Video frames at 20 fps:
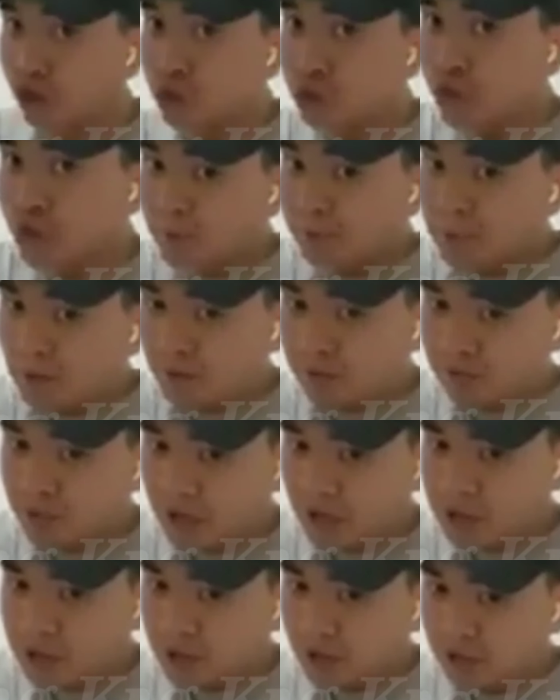siya ng
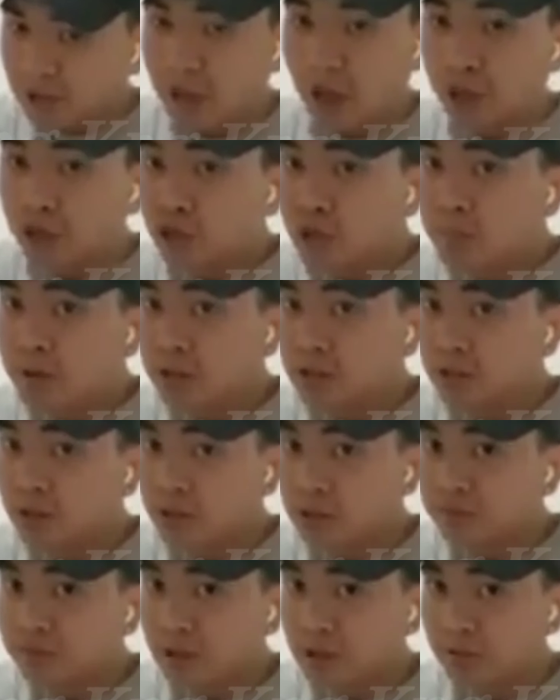foundation. Ito na yung mga
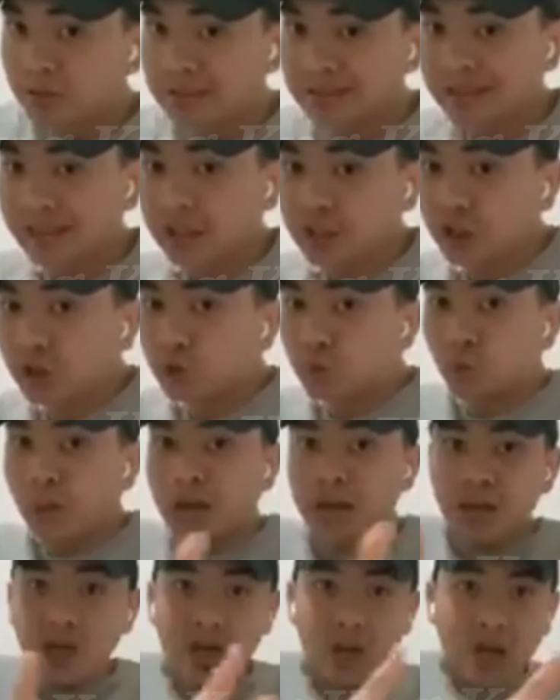solid followers niya.
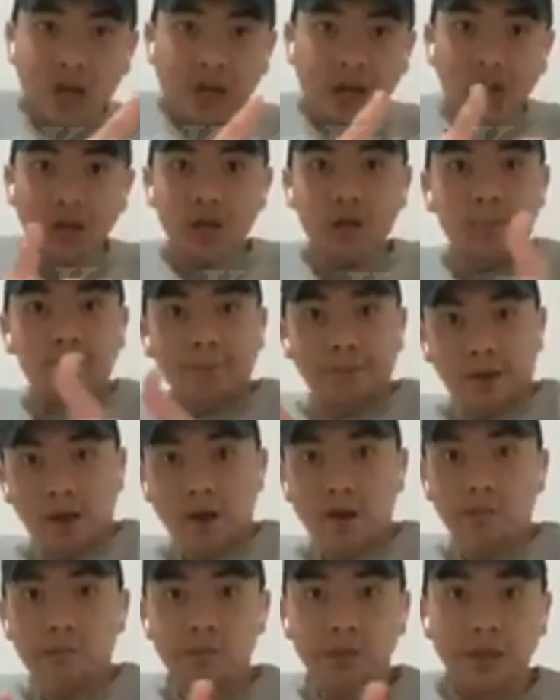Nasuswain na ngayon yung
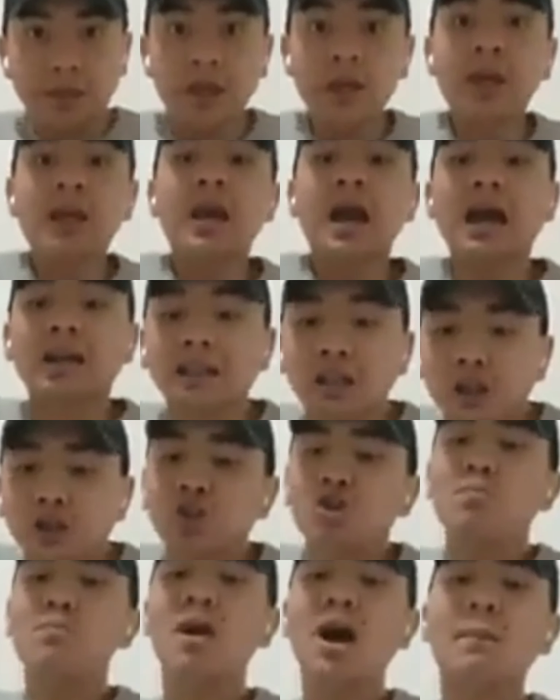public at
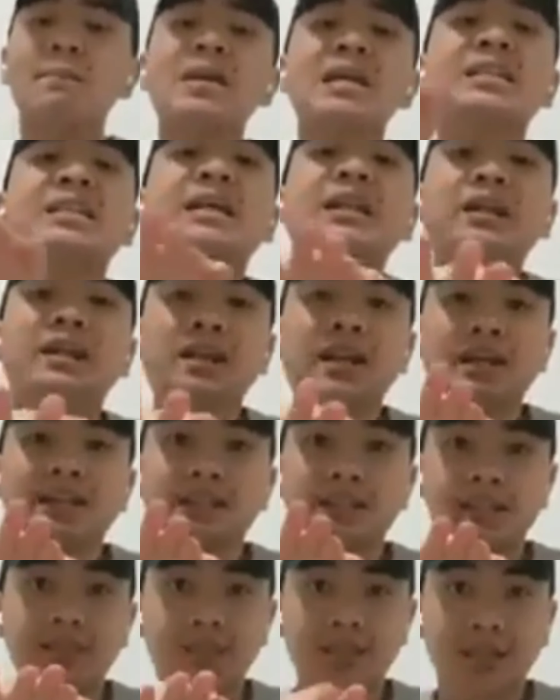ito mga middle
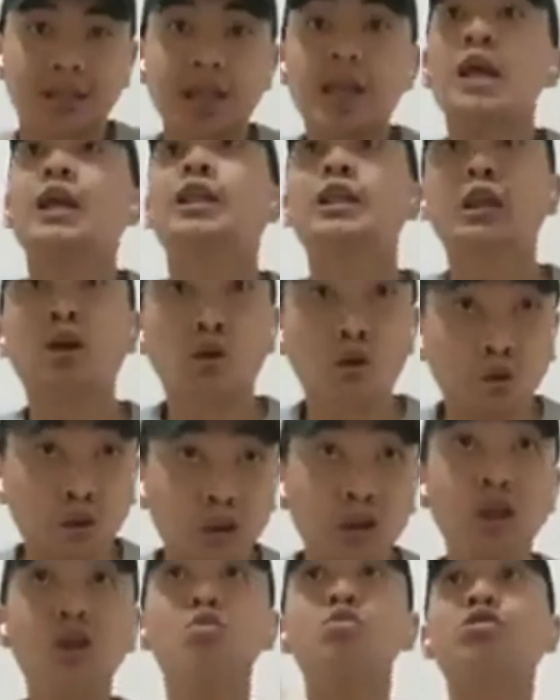class na
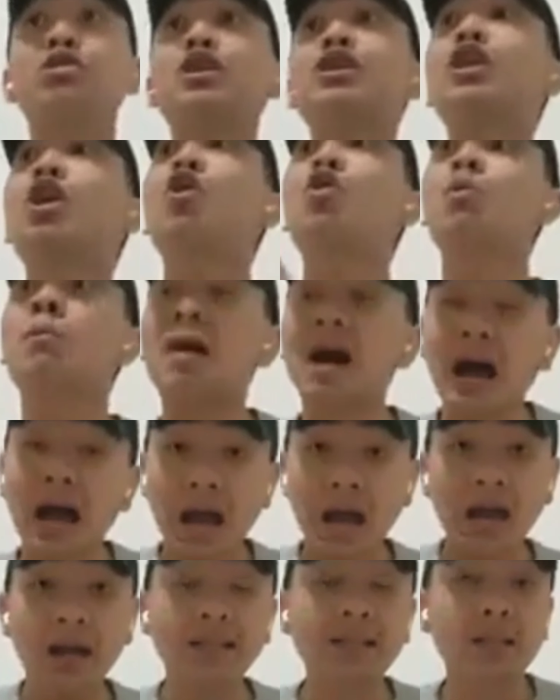unti-unti nang
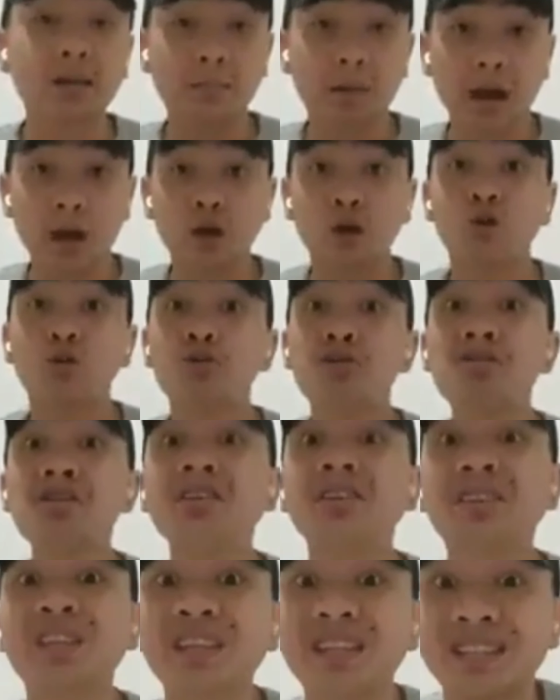humahanga sa mga
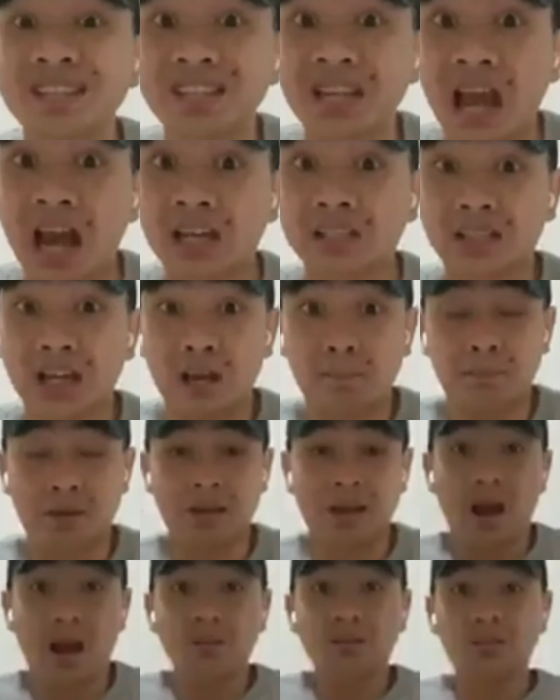good deeds niya sa
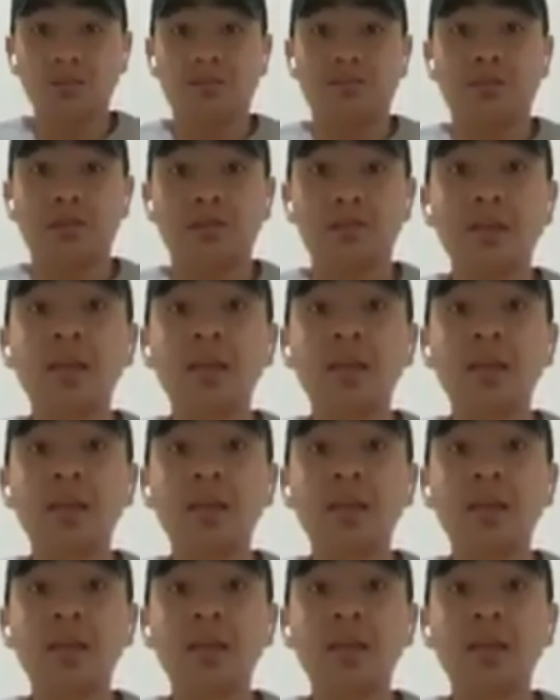philanthropies,